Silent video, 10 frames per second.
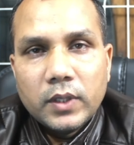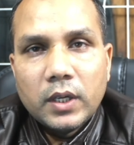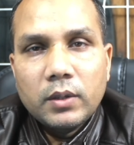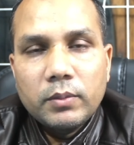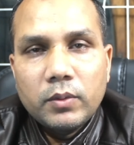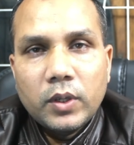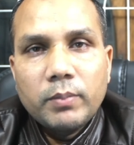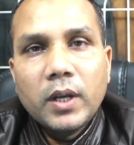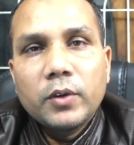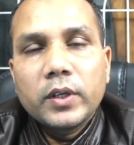তারা
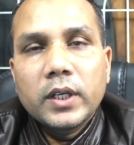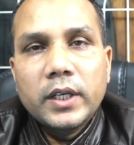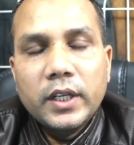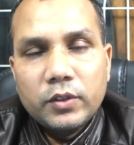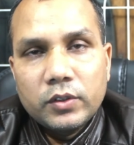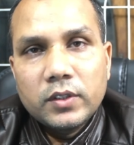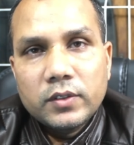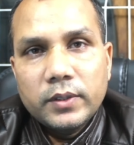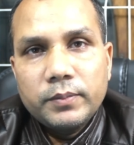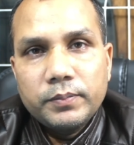অনেক ভালো টাকা আর্নিং
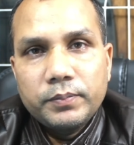করতেছে